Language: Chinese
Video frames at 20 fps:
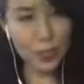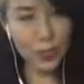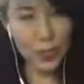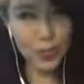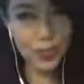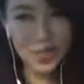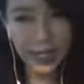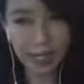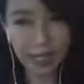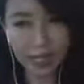
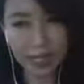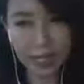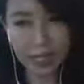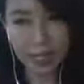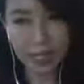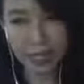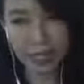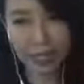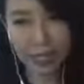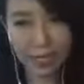对，
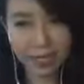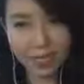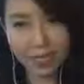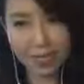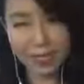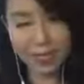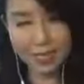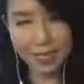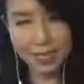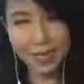
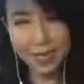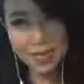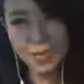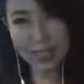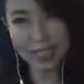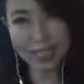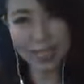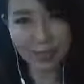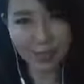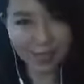这是一个
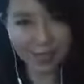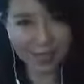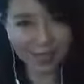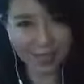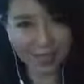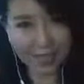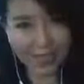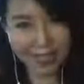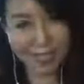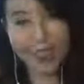社会
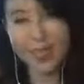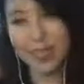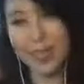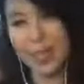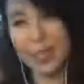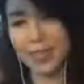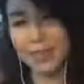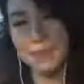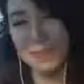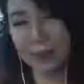责
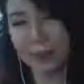任，OK，